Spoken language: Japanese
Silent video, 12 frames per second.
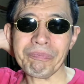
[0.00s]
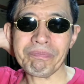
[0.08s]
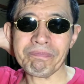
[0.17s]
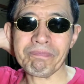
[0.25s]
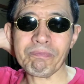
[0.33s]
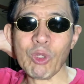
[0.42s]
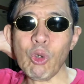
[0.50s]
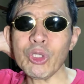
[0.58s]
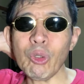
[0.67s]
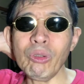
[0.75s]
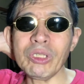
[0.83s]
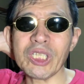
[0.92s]
うん、これ
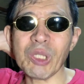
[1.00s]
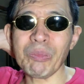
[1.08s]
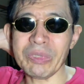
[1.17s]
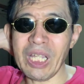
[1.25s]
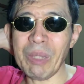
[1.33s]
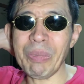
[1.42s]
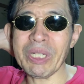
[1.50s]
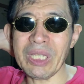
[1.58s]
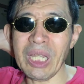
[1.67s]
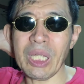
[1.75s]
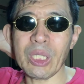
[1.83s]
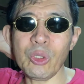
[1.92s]
読んでてもねやっぱり
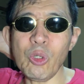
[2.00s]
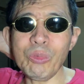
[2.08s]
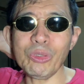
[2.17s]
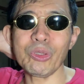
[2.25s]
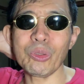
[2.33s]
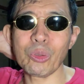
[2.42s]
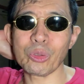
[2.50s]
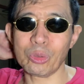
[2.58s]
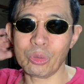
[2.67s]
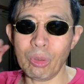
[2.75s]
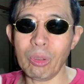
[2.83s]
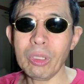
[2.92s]
ね読むということ
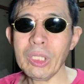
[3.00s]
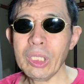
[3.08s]
と